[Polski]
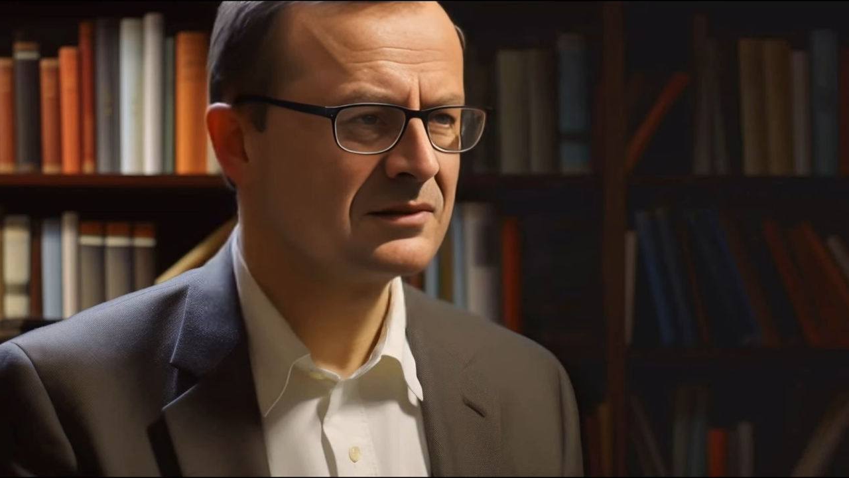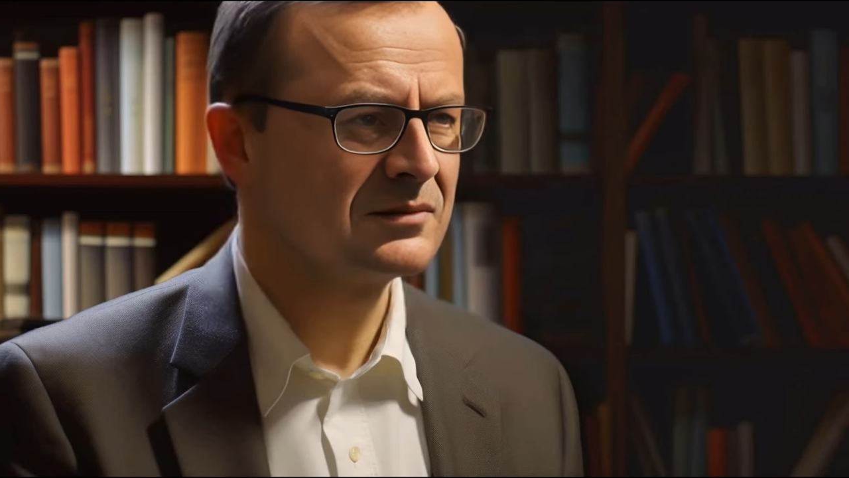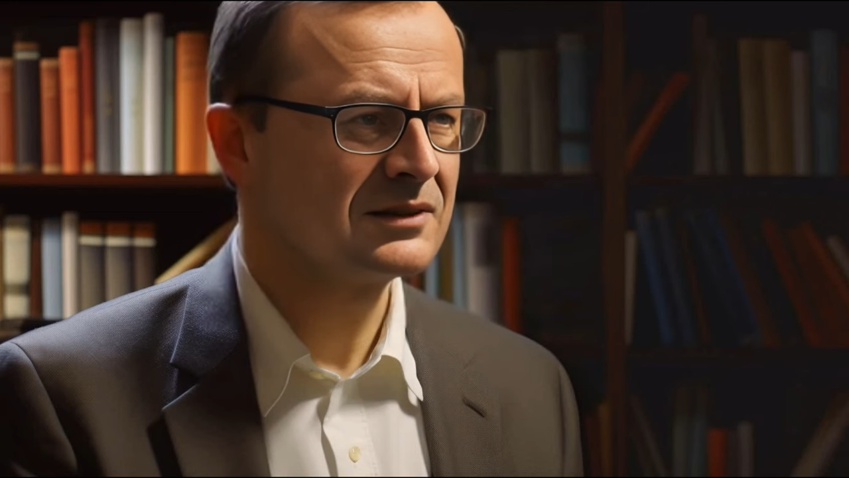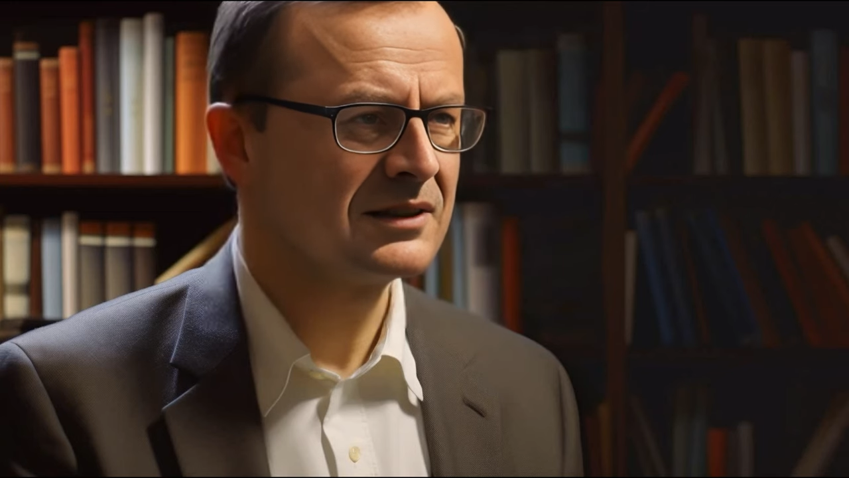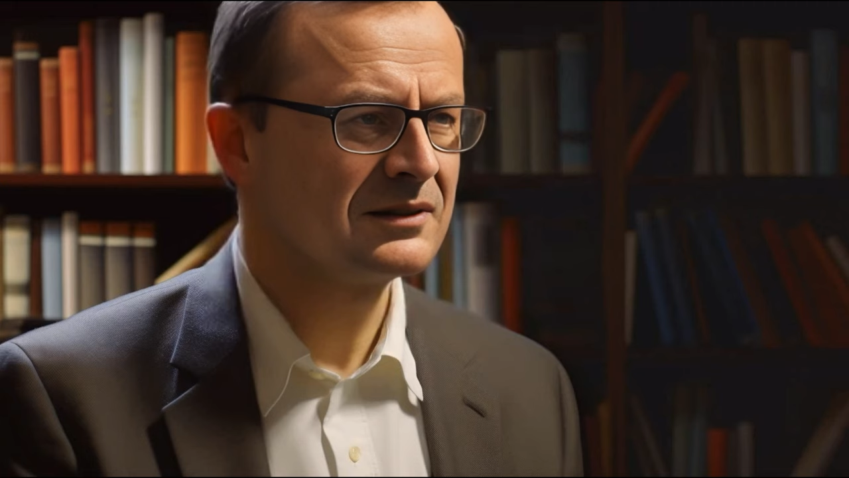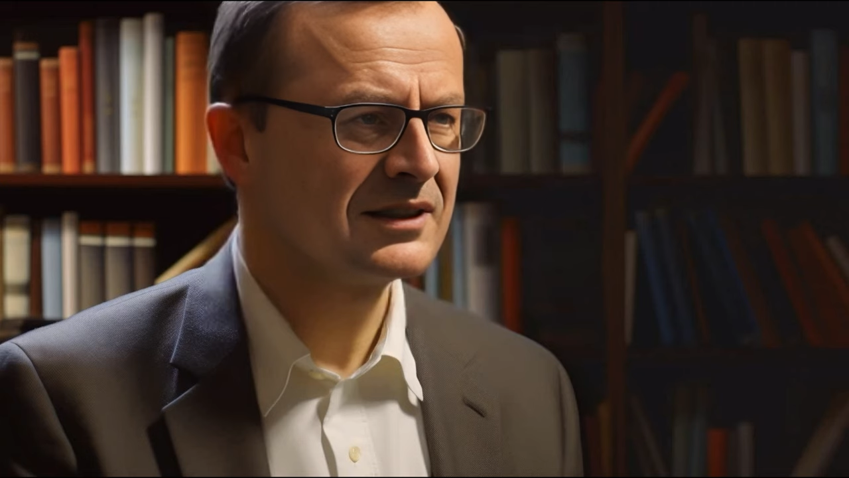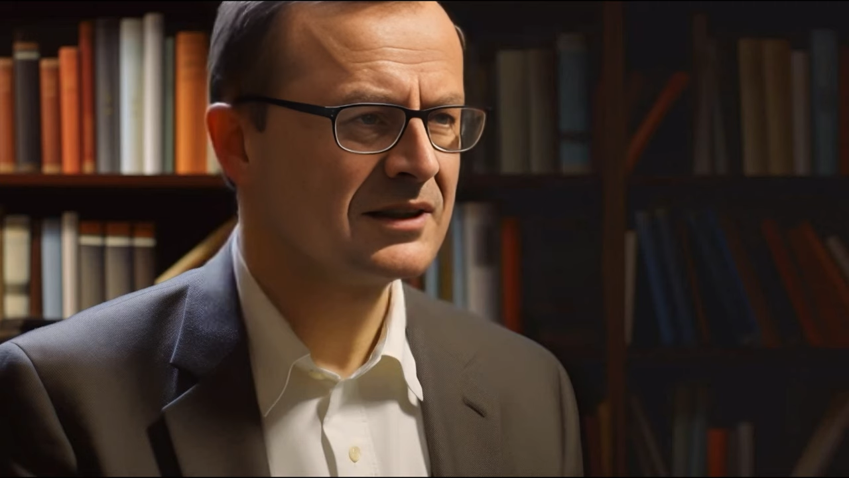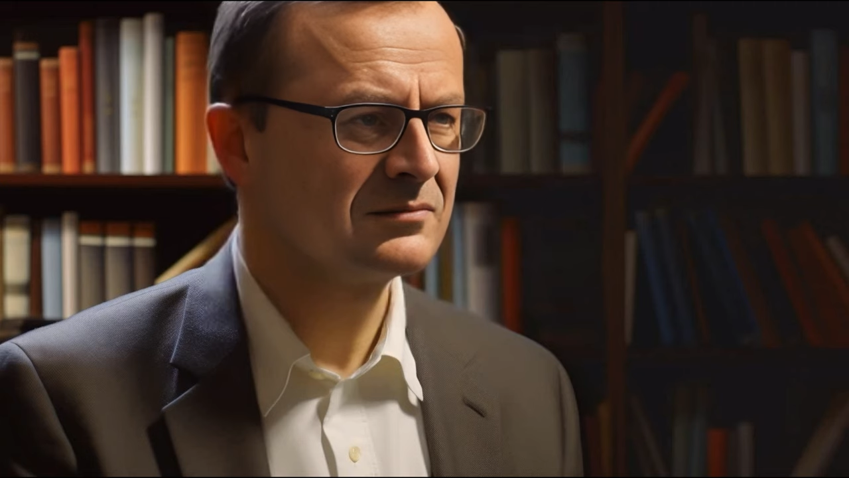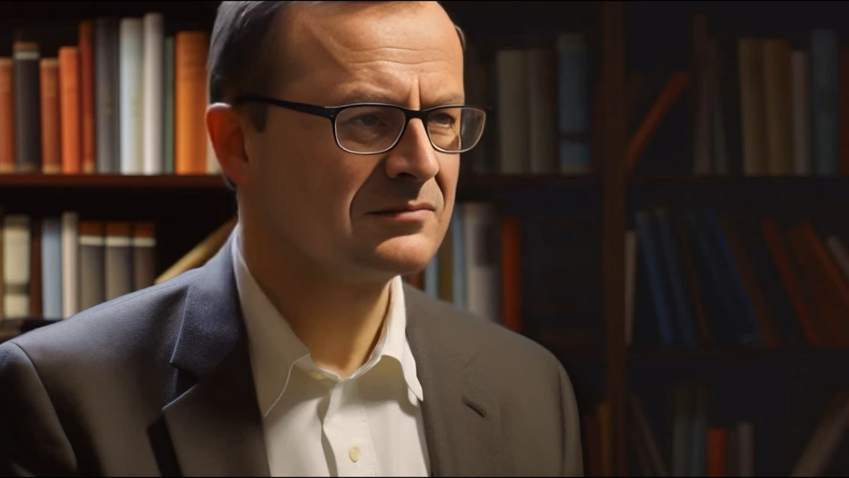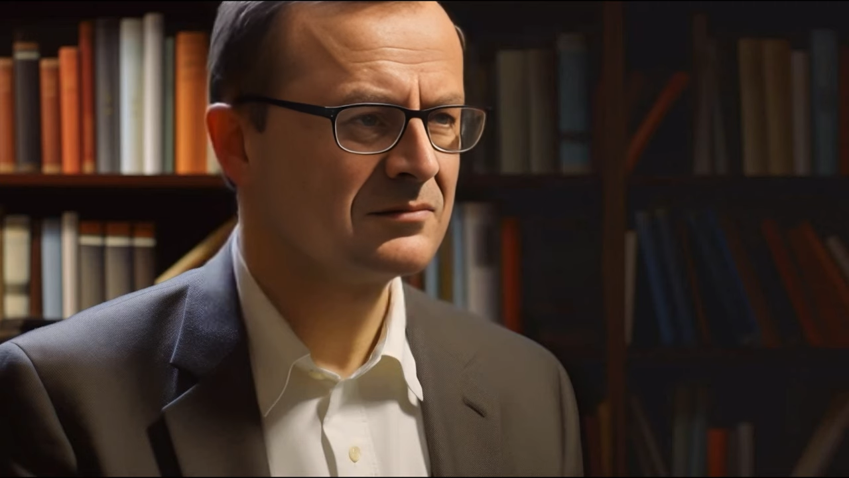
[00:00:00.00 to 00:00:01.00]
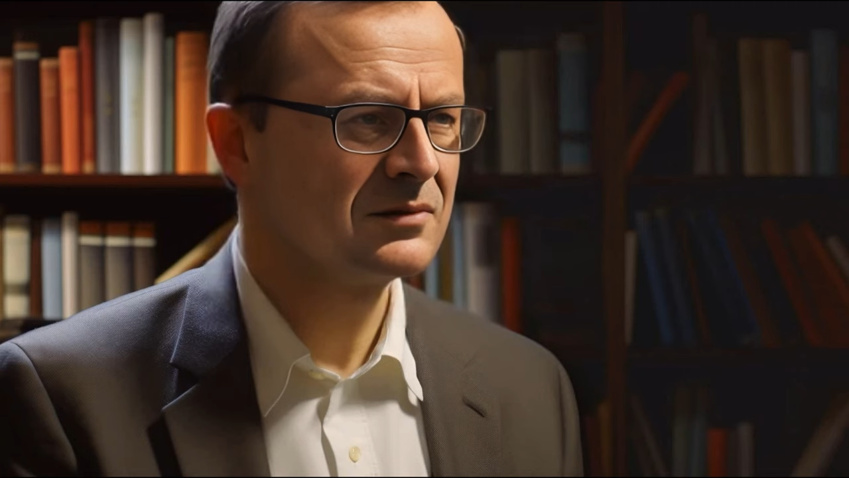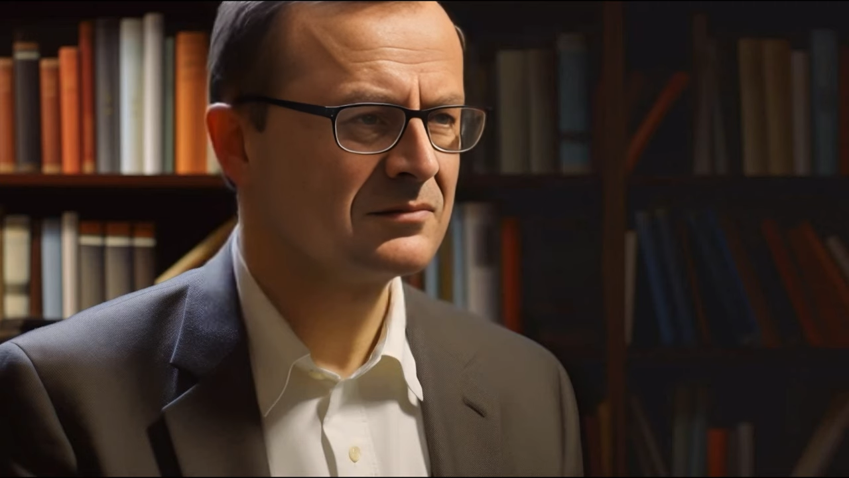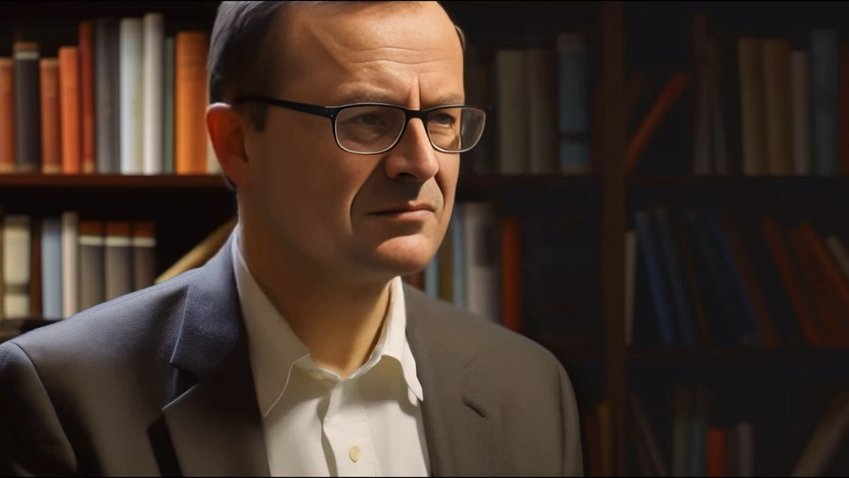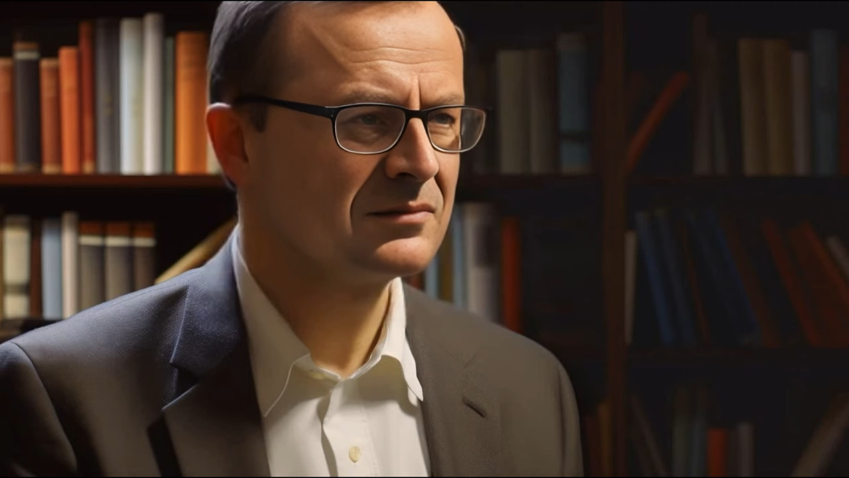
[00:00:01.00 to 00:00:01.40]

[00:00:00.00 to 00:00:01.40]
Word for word: który na nagraniu filmowym